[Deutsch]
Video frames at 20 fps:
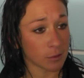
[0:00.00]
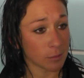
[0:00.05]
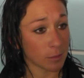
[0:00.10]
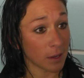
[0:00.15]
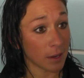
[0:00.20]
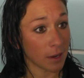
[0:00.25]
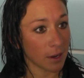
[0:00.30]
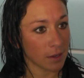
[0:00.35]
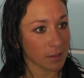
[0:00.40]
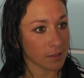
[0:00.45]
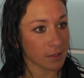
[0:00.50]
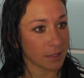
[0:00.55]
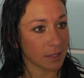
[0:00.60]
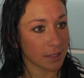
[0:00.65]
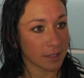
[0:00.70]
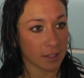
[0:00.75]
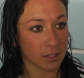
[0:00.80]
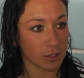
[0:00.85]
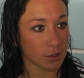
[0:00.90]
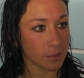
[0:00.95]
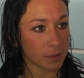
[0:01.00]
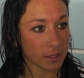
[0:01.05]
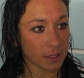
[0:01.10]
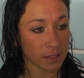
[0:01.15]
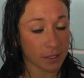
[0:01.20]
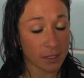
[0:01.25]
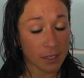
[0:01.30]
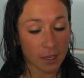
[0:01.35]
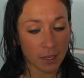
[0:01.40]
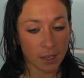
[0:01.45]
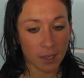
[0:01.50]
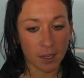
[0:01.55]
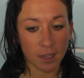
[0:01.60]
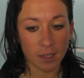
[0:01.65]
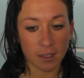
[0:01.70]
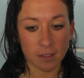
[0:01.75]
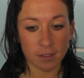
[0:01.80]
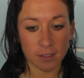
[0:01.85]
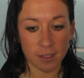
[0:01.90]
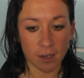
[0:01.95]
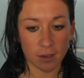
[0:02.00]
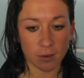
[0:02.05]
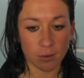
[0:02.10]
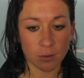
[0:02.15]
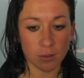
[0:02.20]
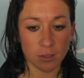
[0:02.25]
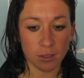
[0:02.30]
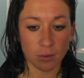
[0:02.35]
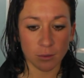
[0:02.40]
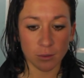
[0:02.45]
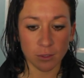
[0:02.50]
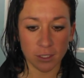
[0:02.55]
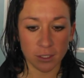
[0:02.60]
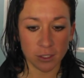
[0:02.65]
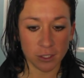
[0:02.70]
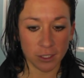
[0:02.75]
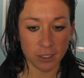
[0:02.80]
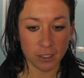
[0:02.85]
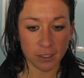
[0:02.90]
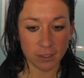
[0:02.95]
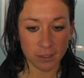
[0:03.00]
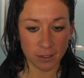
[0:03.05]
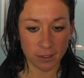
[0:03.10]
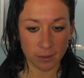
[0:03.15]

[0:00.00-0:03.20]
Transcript: zu meinen ersten Länderspielen ein sehr großer Unterschied.